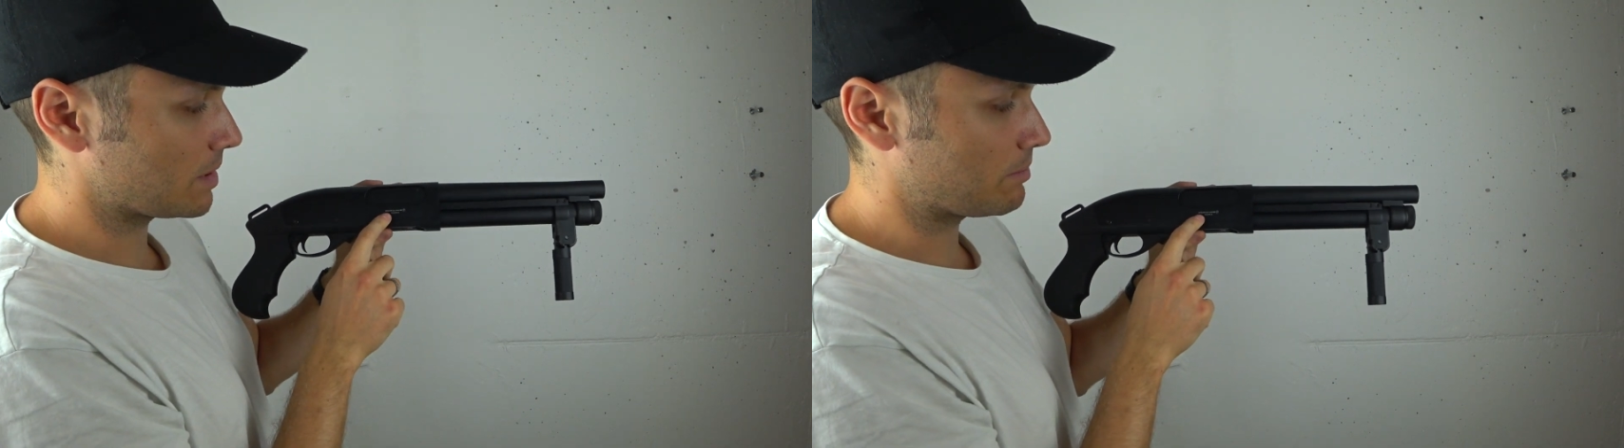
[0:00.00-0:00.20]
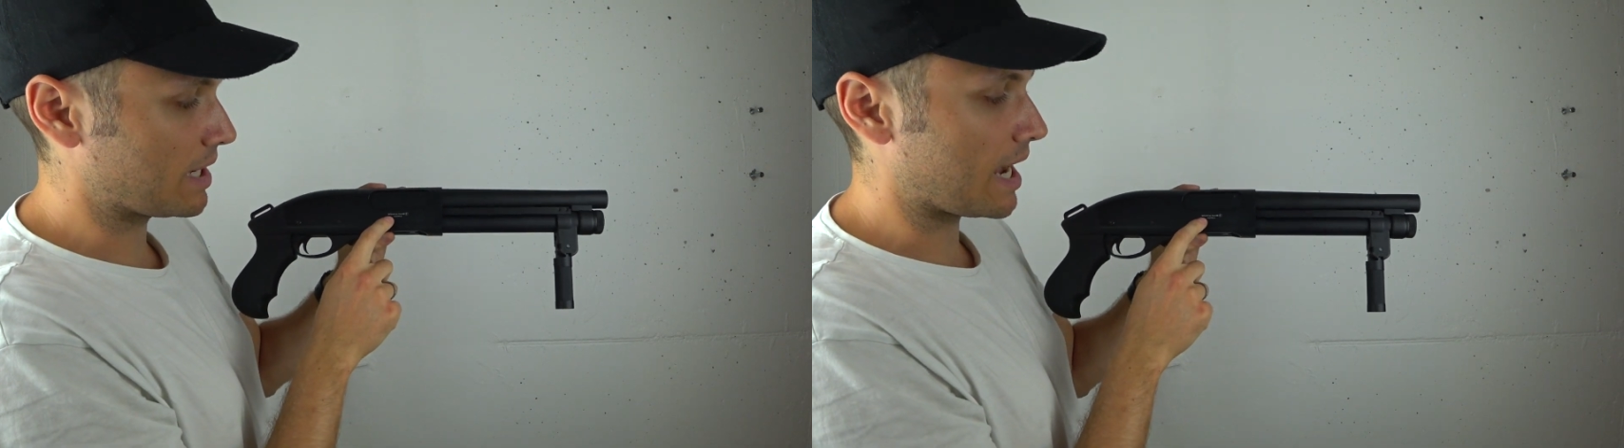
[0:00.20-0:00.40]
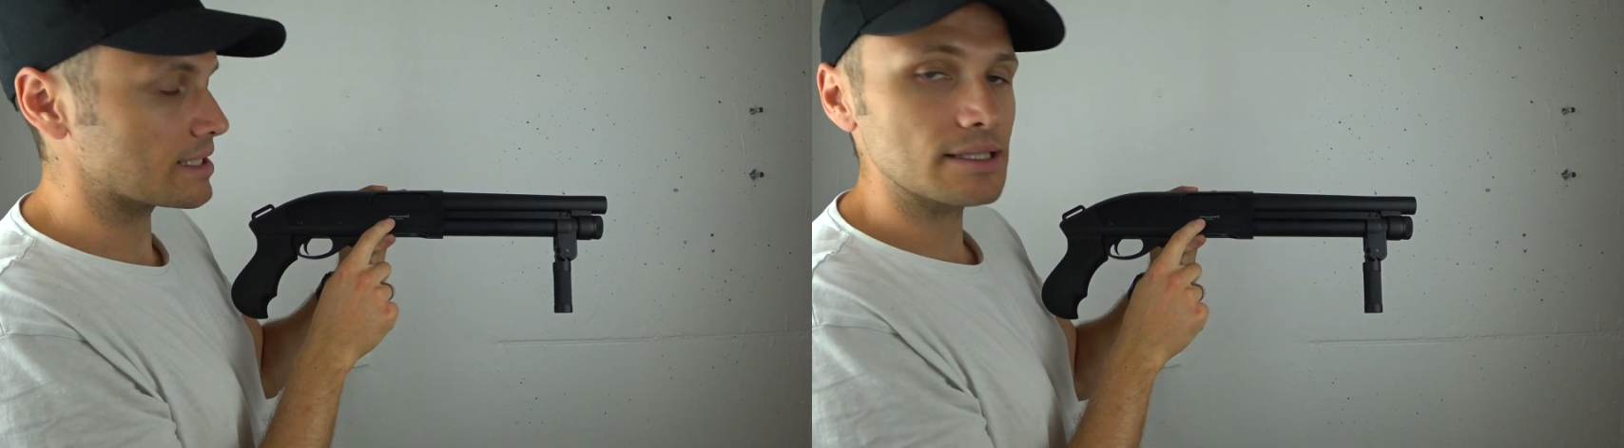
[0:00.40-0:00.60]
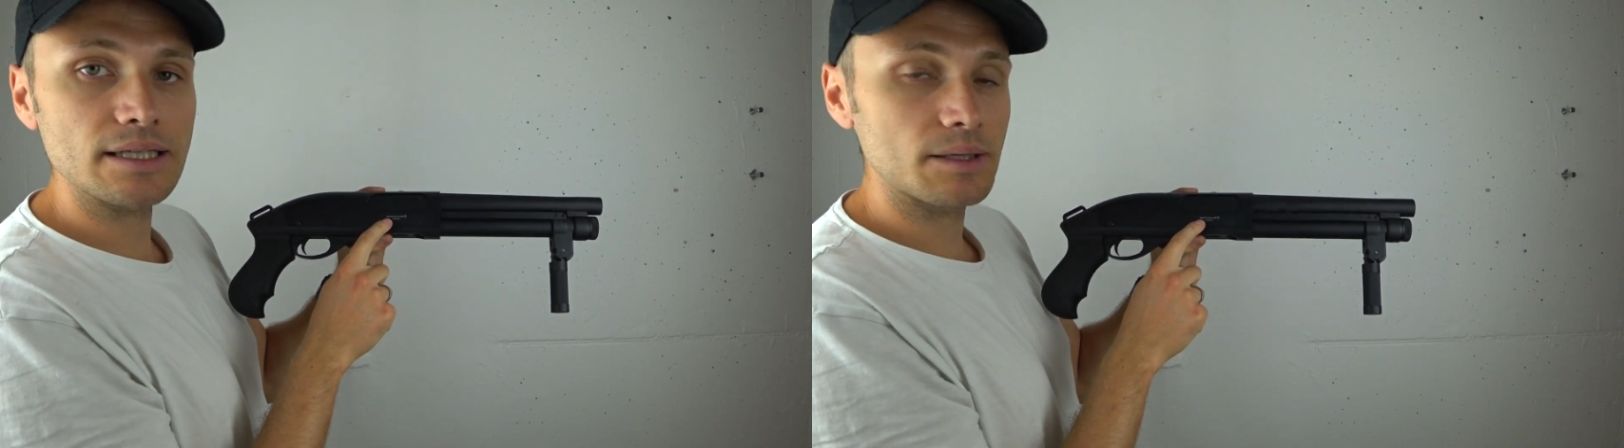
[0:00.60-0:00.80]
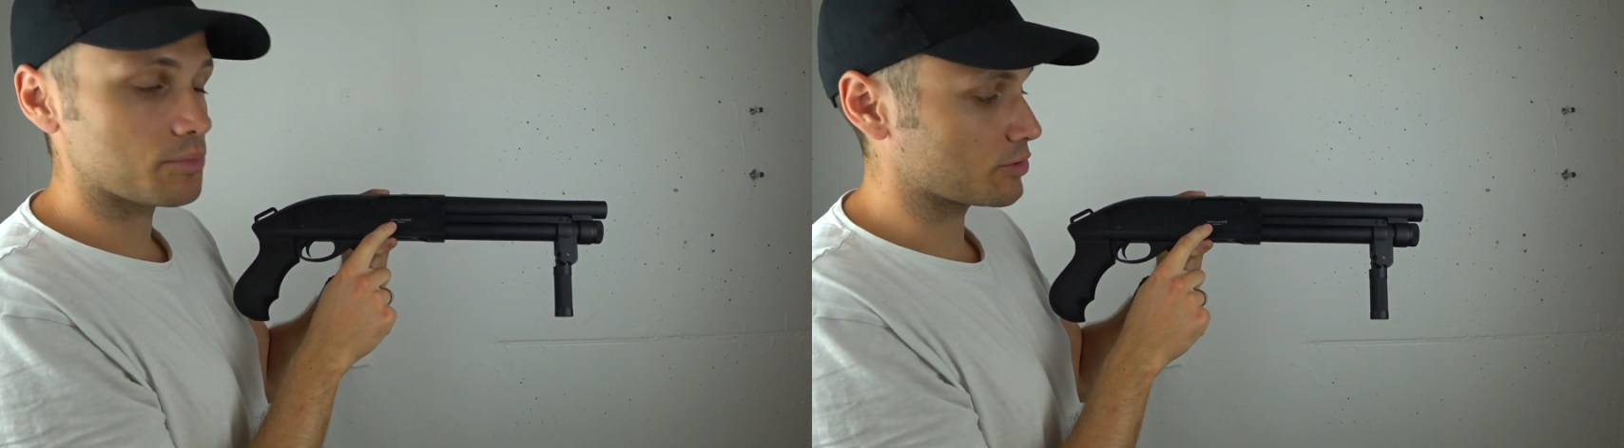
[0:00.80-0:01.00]
Begadi,
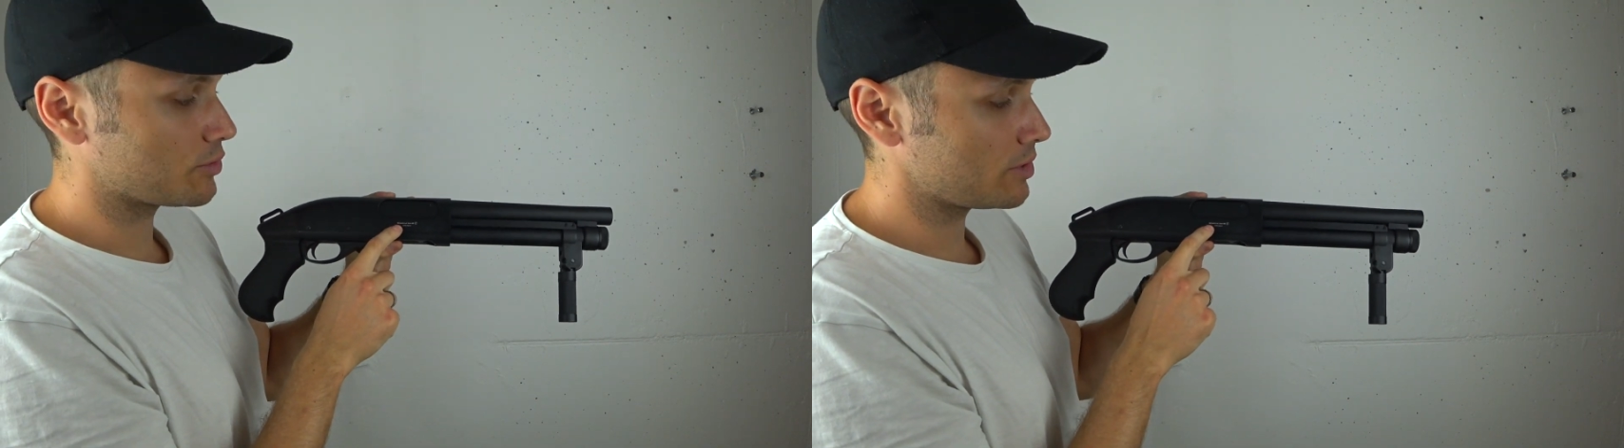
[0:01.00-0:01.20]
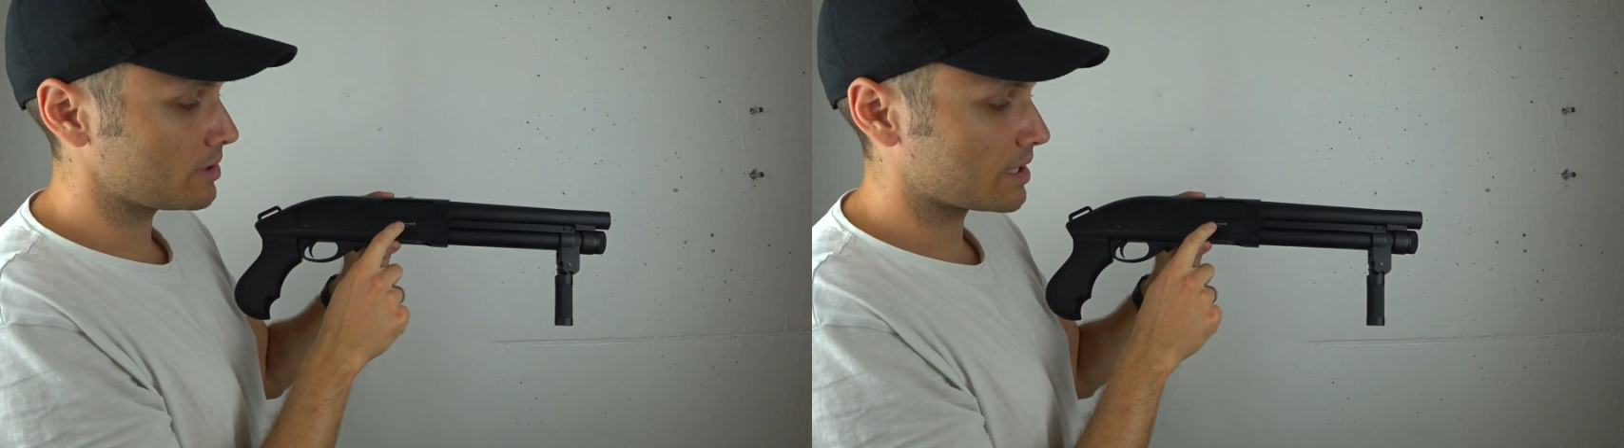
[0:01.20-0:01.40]
den Importeur,